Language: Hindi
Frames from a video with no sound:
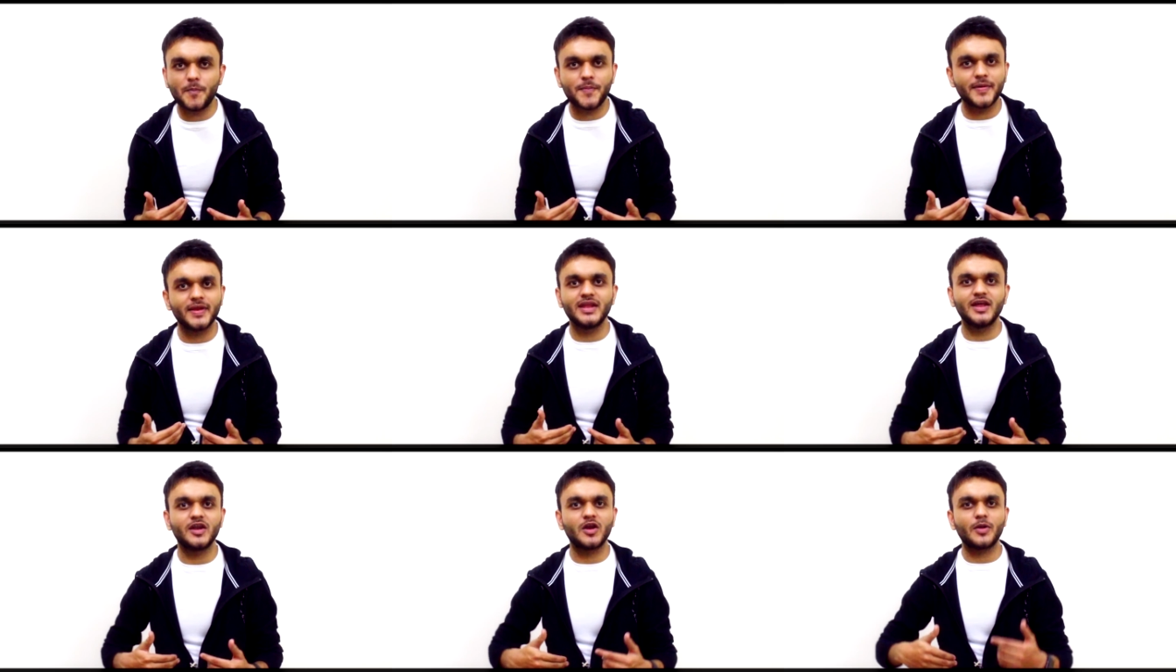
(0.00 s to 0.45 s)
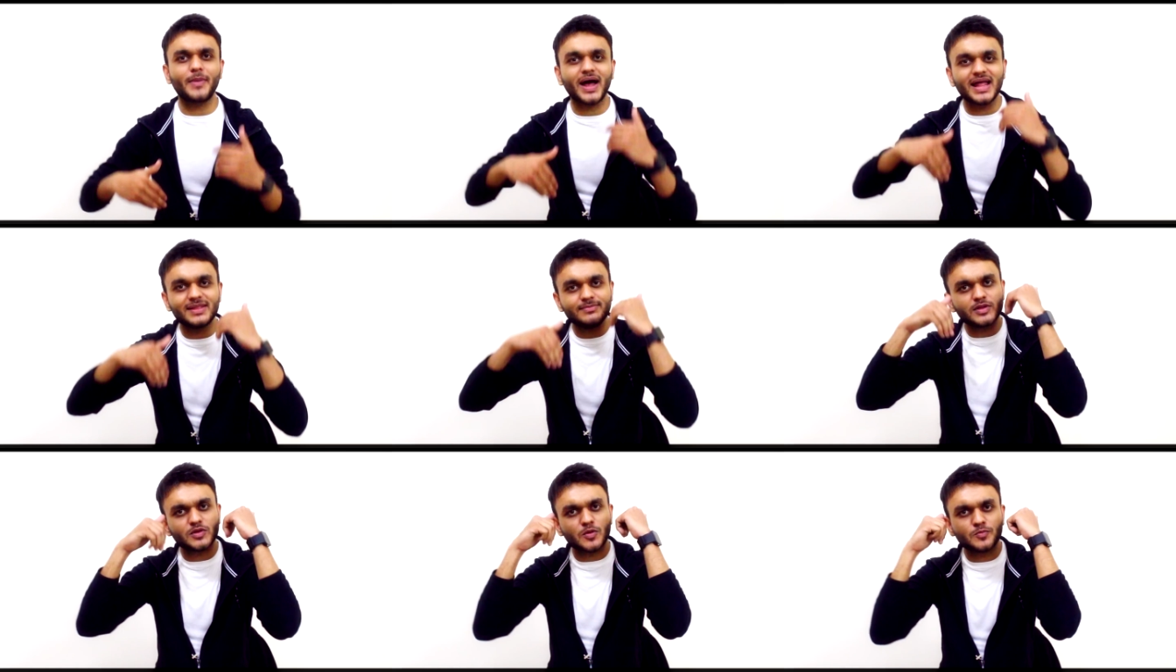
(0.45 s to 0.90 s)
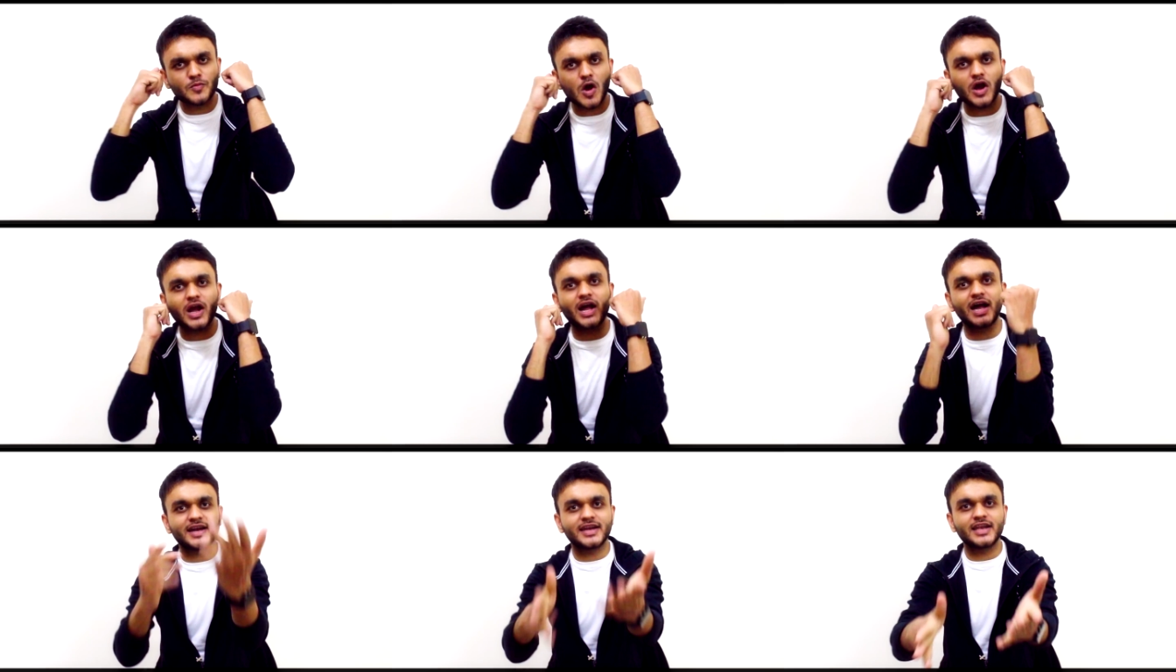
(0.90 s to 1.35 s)
ओपिनियन है बाद में तुमको
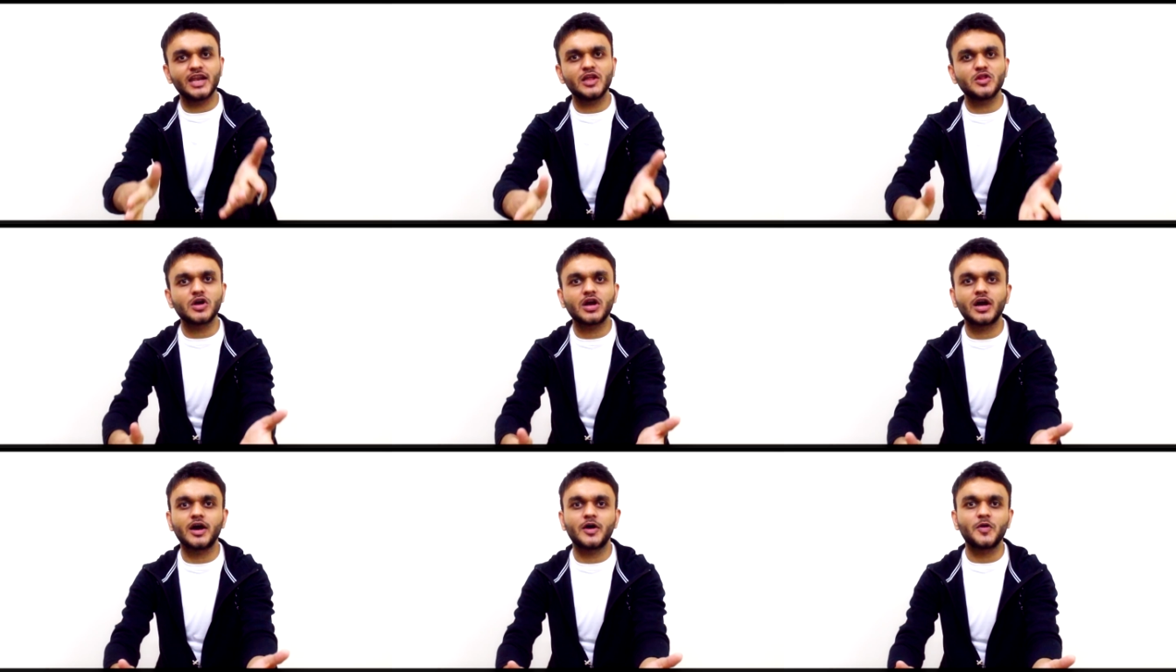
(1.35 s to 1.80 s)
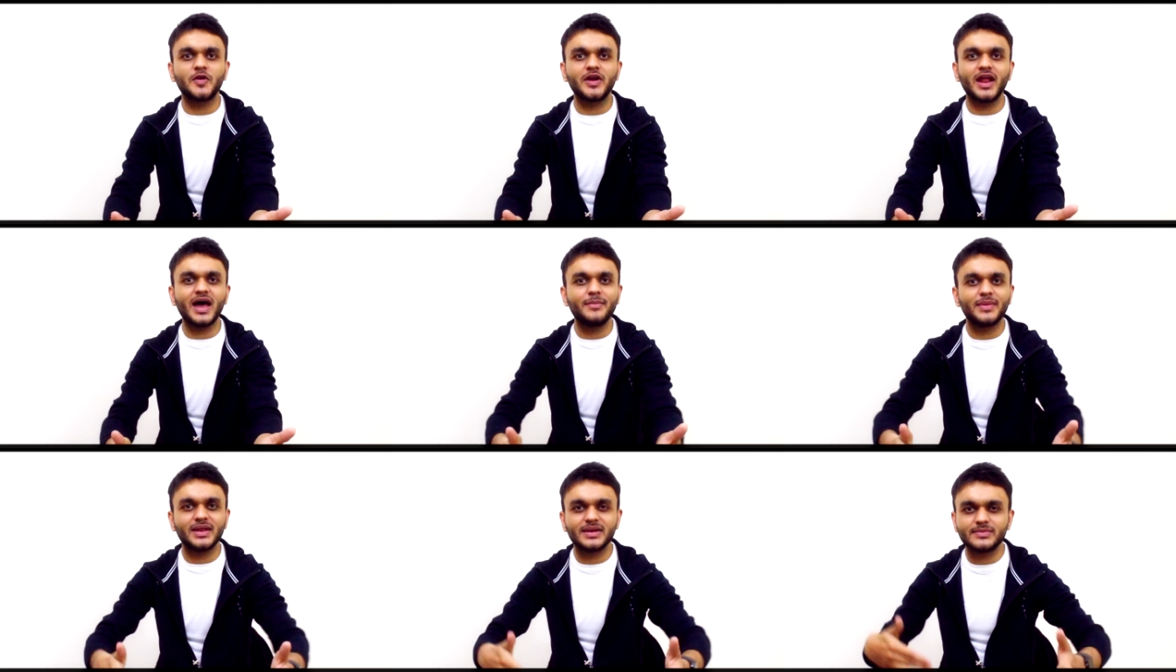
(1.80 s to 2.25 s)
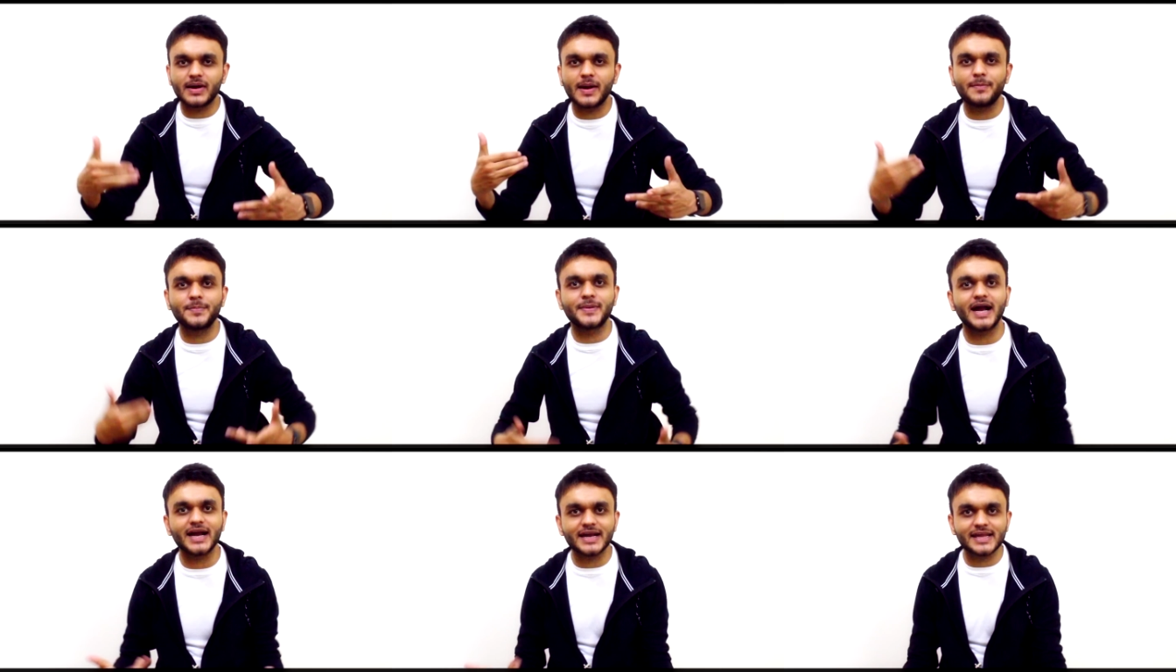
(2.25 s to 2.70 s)
करने तो करो ना मेरे
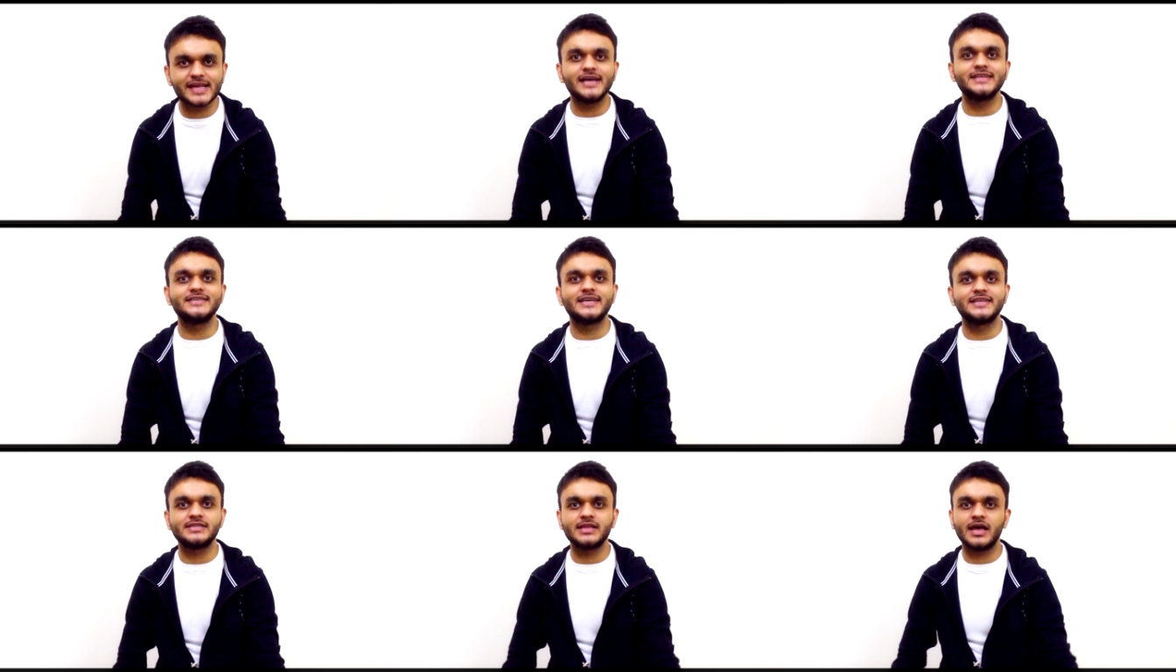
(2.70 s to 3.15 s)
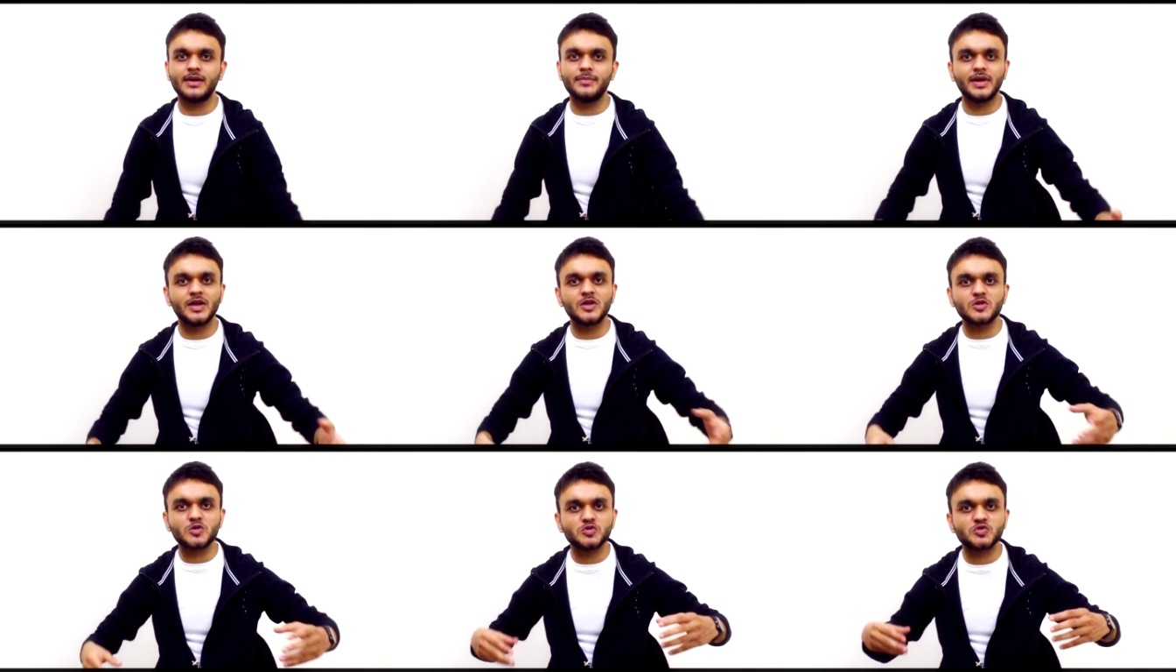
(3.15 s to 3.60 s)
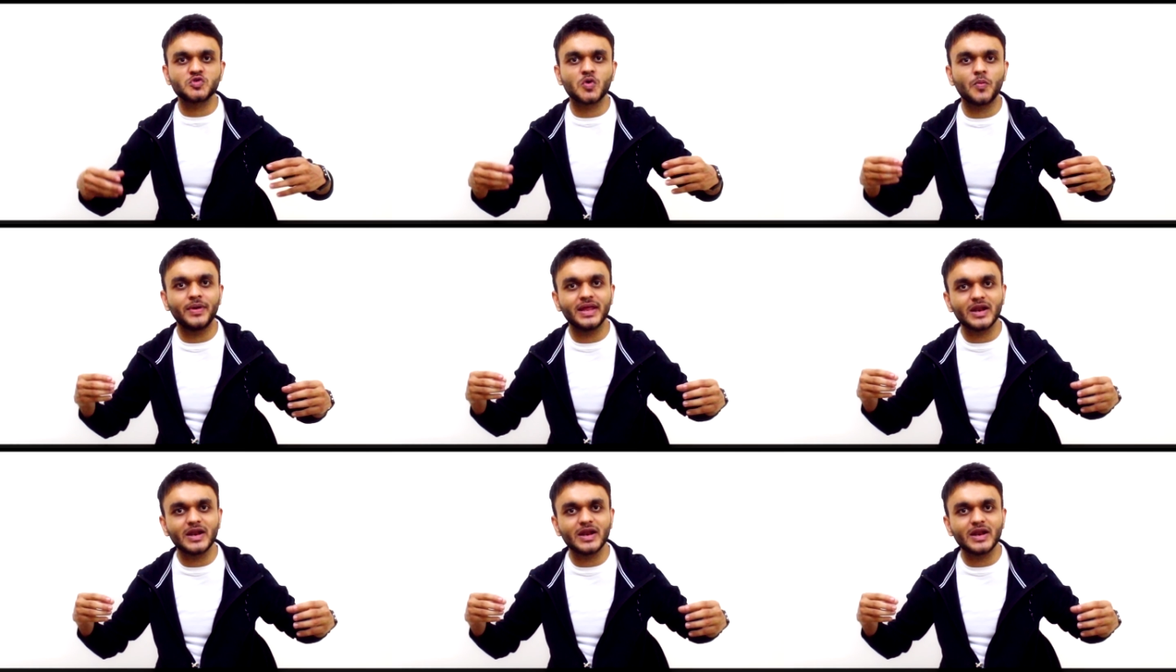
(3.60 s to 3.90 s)
बाप का क्या जाता है मैंने तो जो